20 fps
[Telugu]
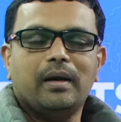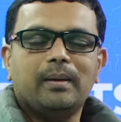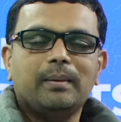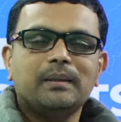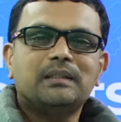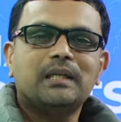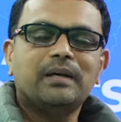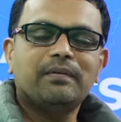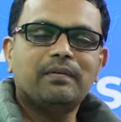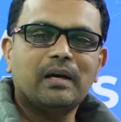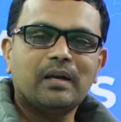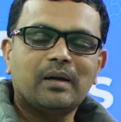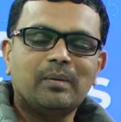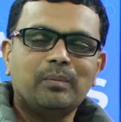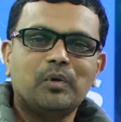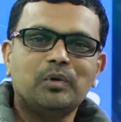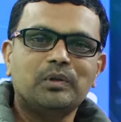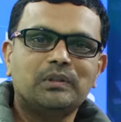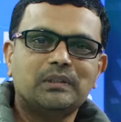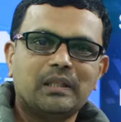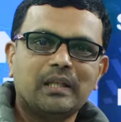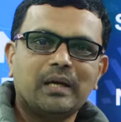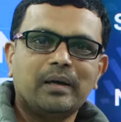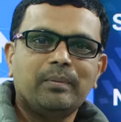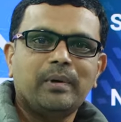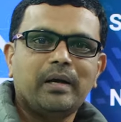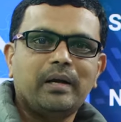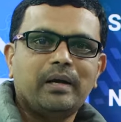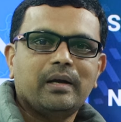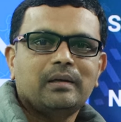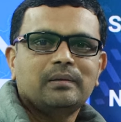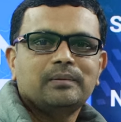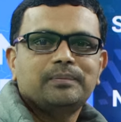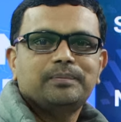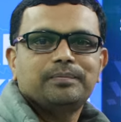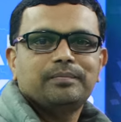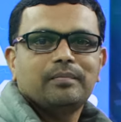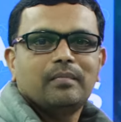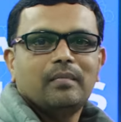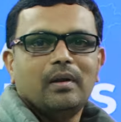నమస్తే వెల్కమ్ టు జిందగీ మీడియా
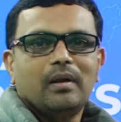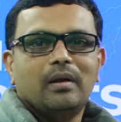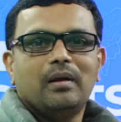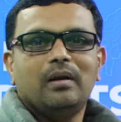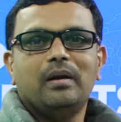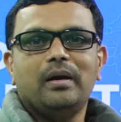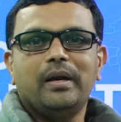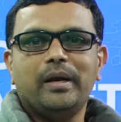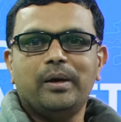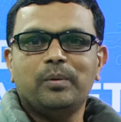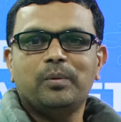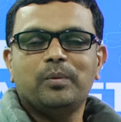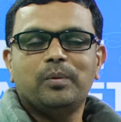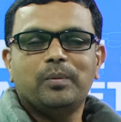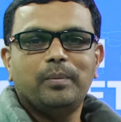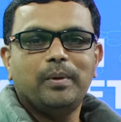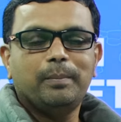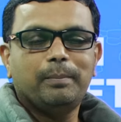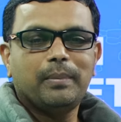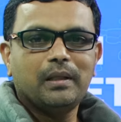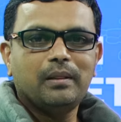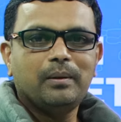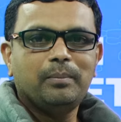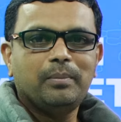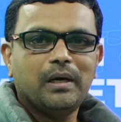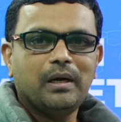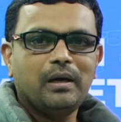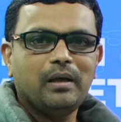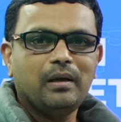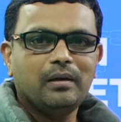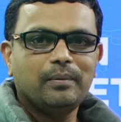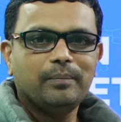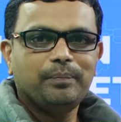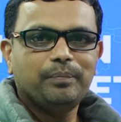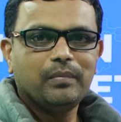నేను మీ ప్రదీప్ రెడ్డి